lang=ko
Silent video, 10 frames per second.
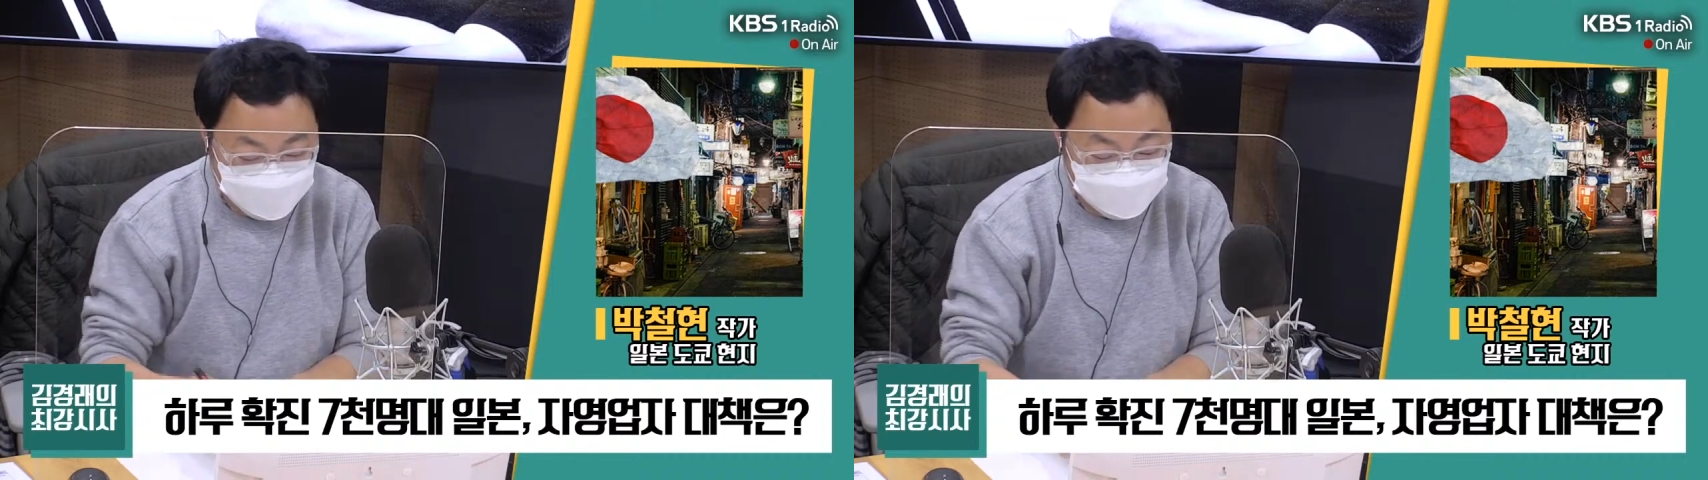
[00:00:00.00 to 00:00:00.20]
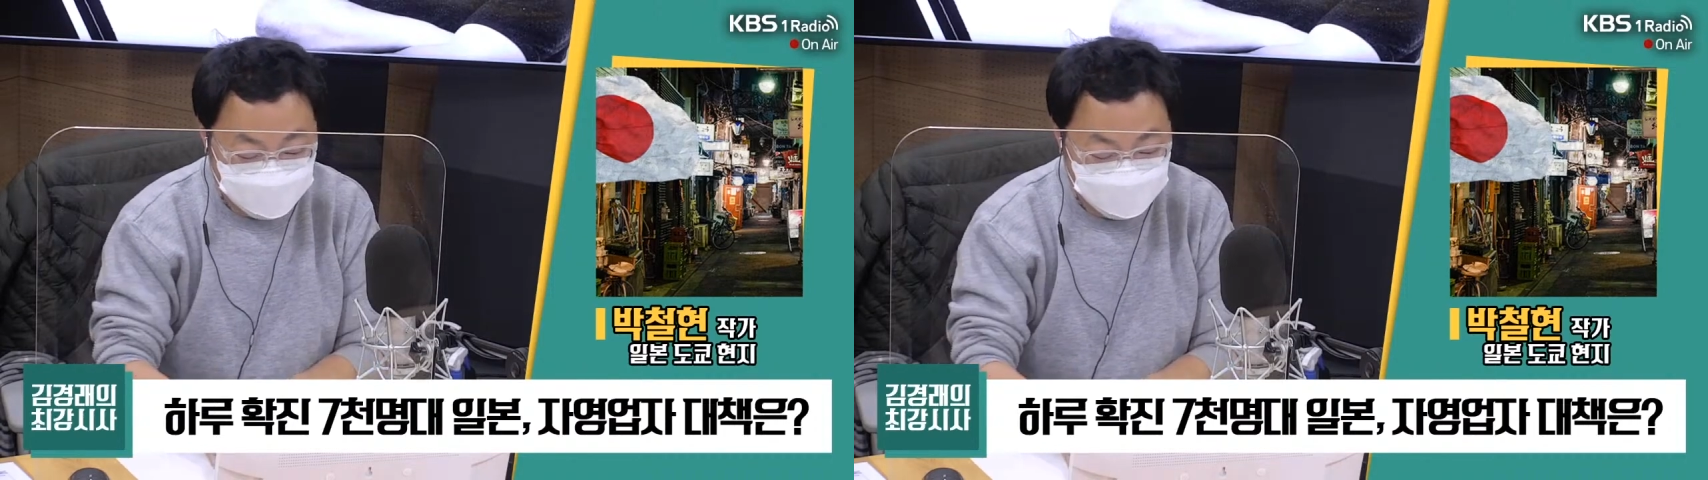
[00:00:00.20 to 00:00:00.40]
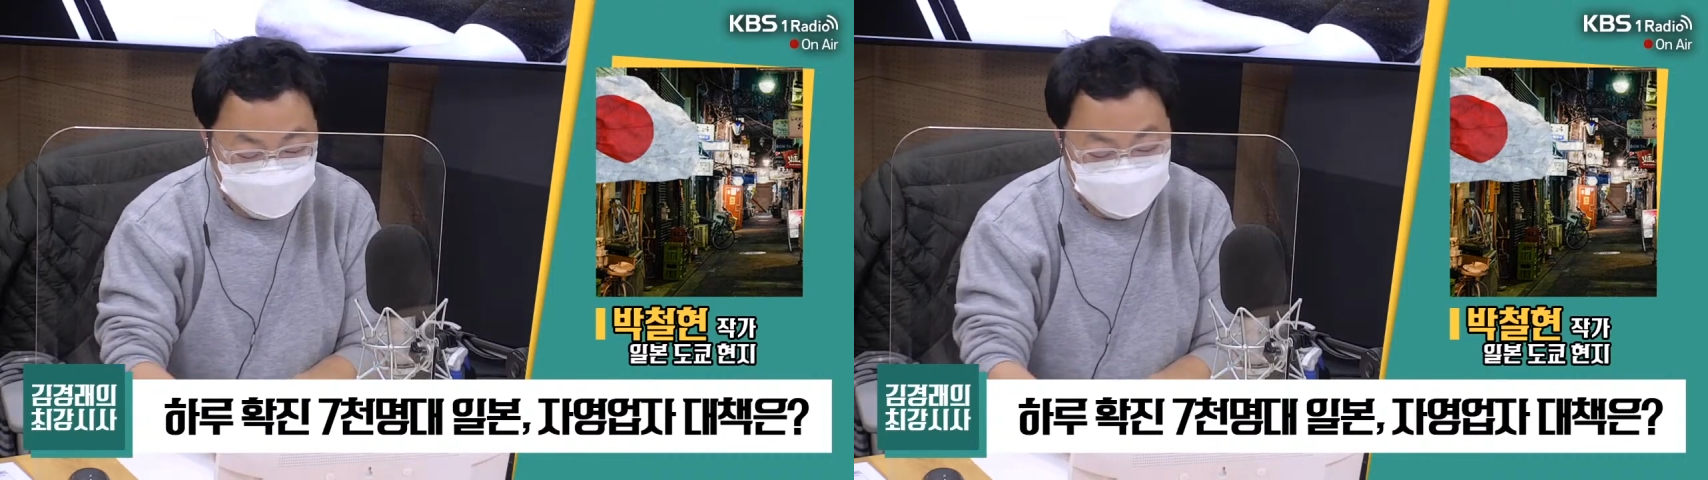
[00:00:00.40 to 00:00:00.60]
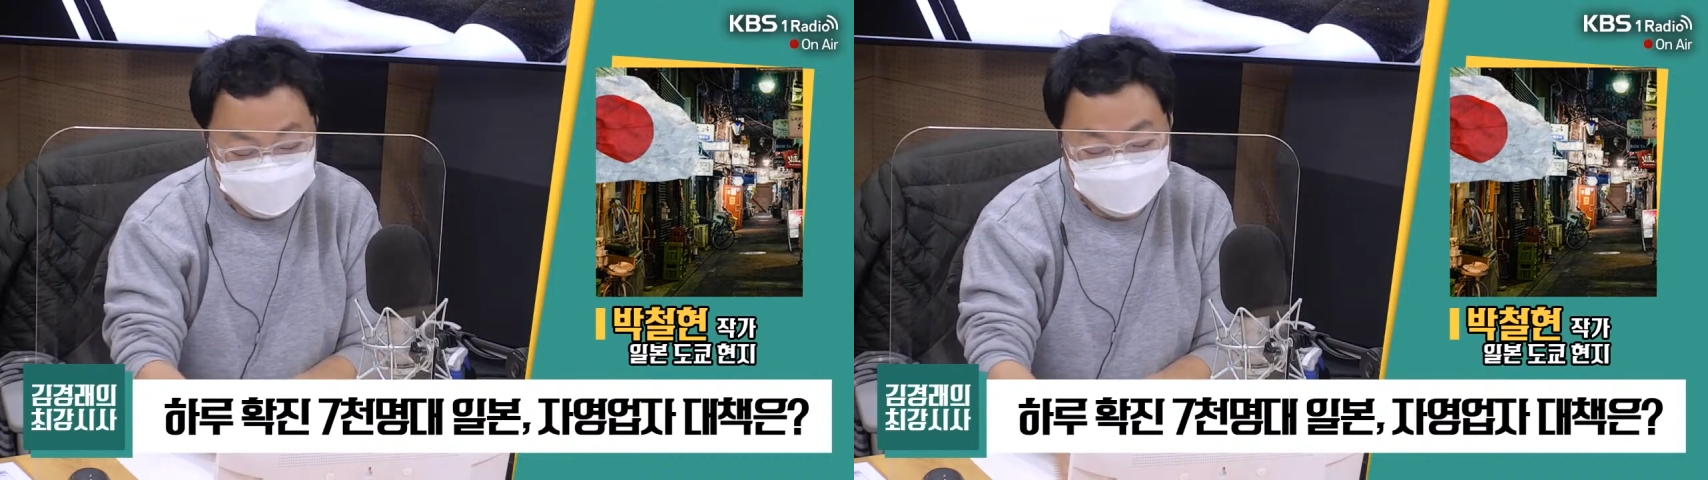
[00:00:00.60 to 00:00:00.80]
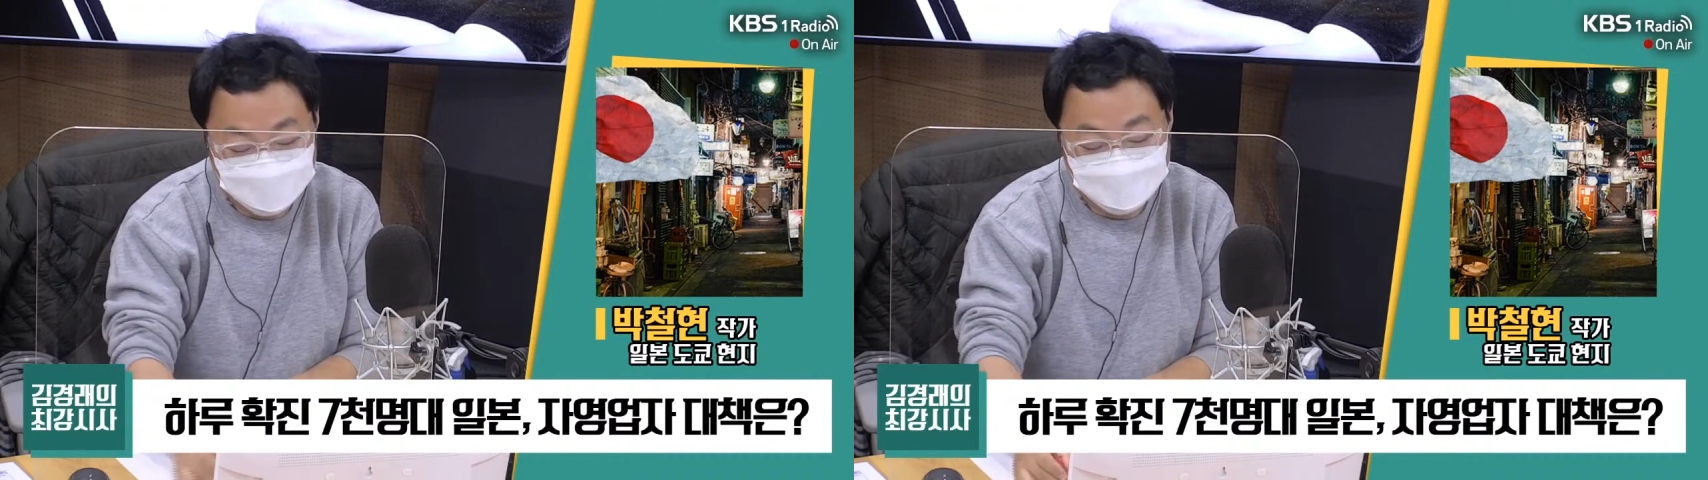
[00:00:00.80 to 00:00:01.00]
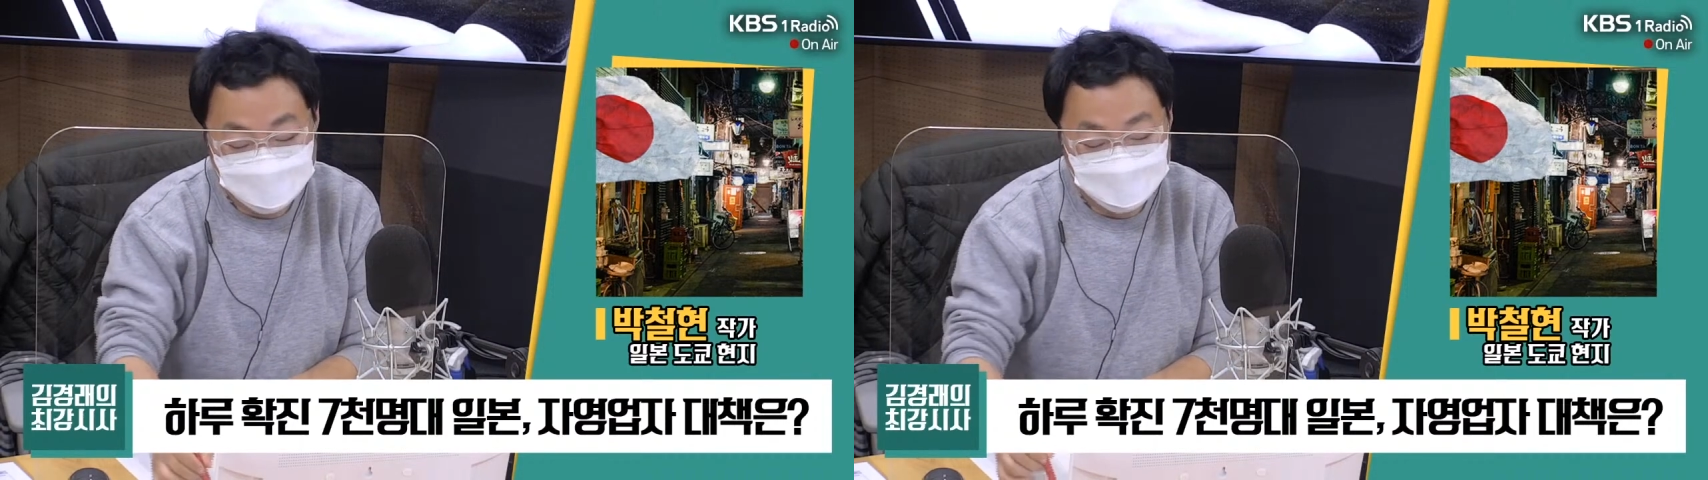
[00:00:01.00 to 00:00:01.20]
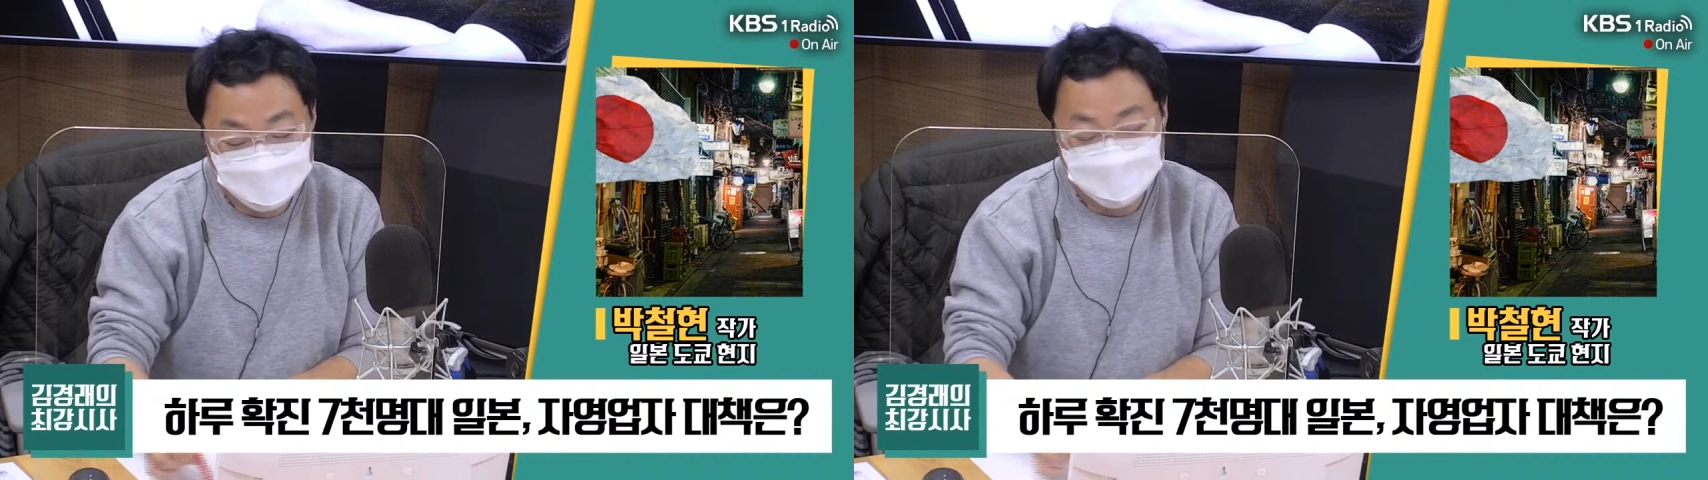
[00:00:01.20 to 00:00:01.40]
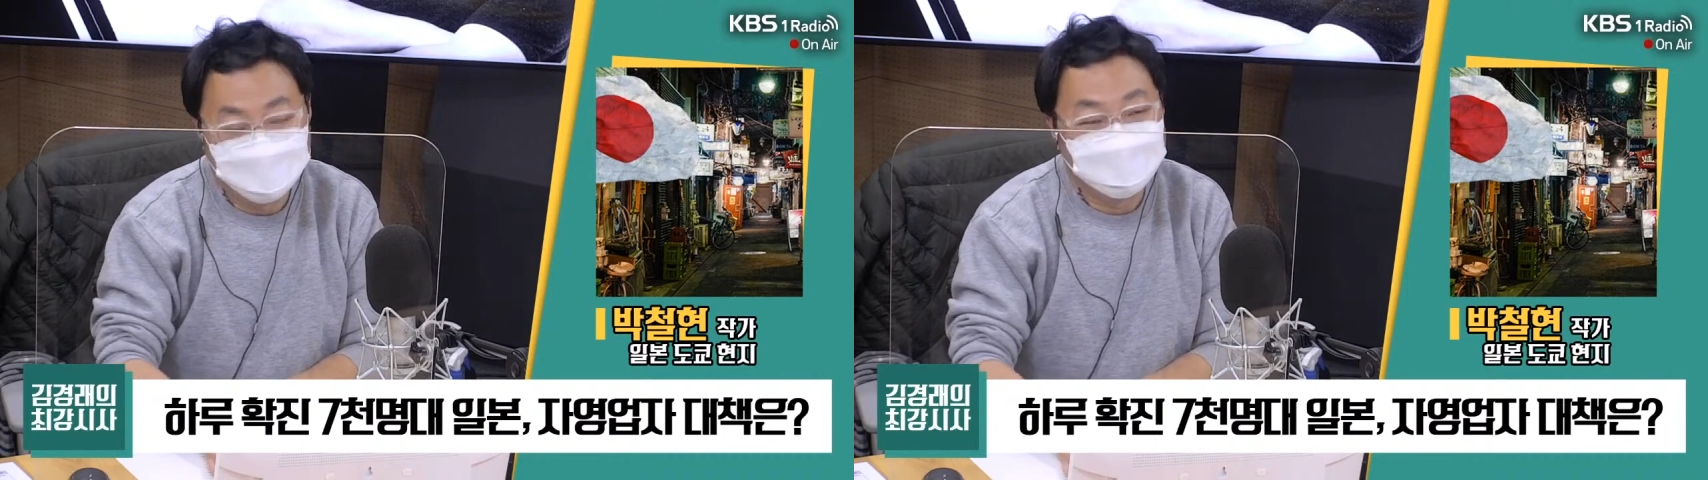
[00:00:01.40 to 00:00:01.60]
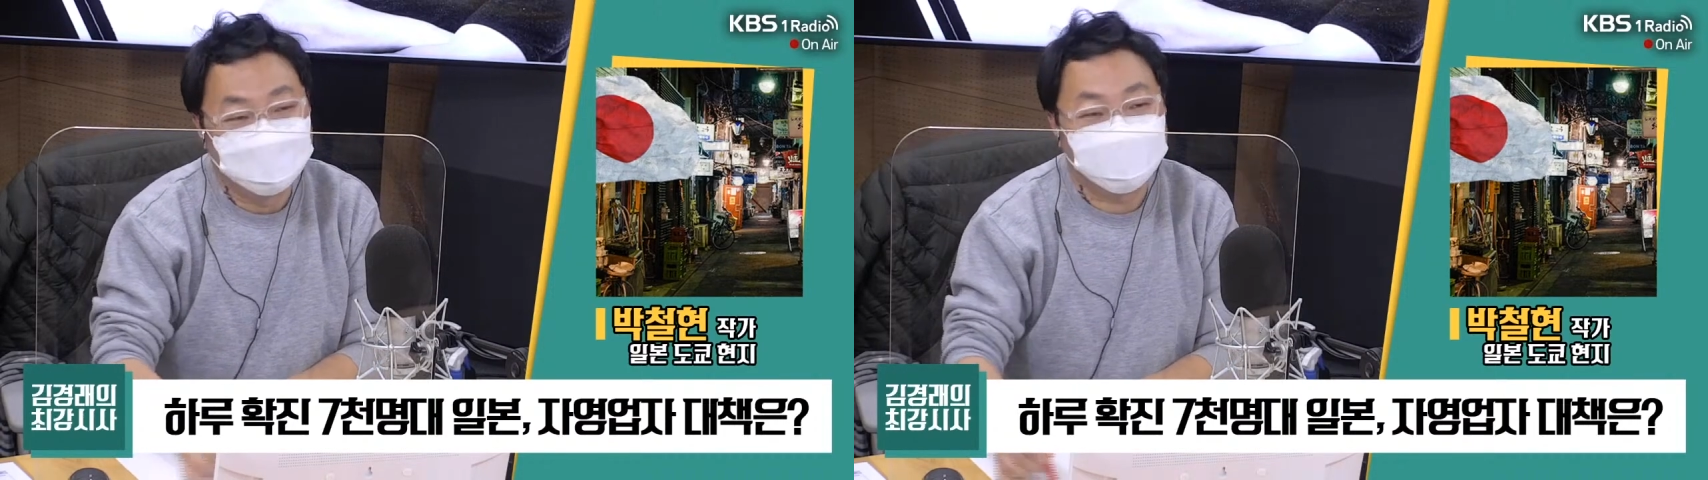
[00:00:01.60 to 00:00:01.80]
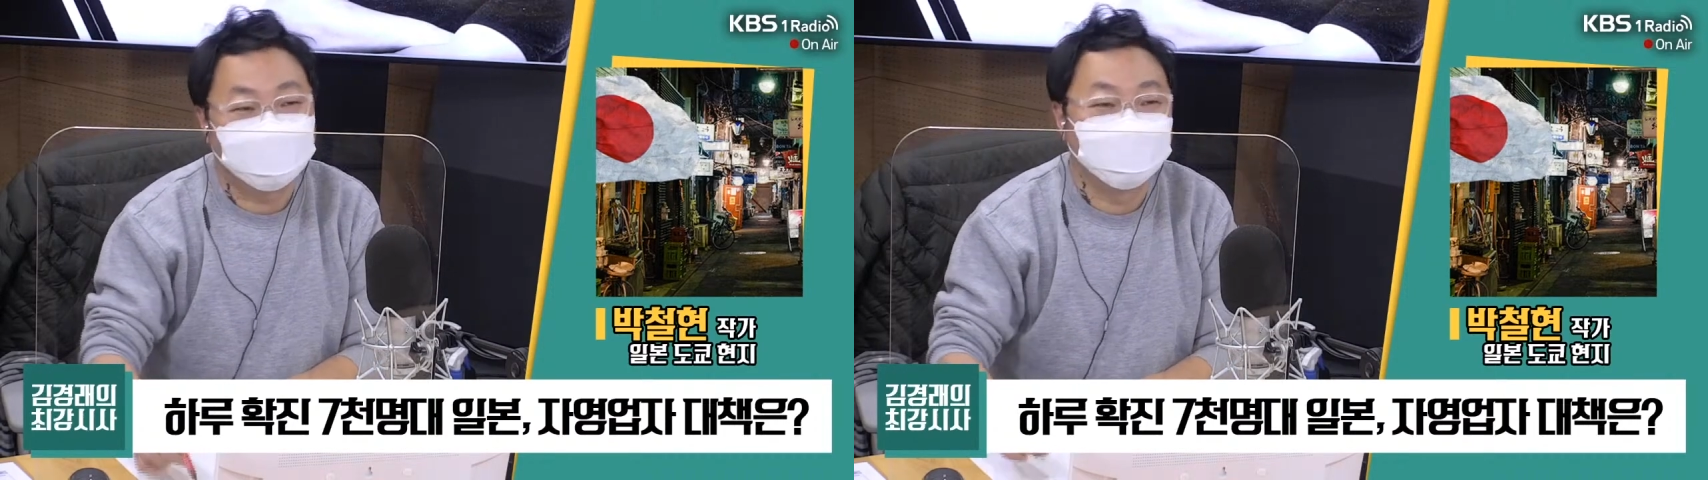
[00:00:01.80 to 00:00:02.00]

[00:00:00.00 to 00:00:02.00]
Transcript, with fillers: 네. 네. 자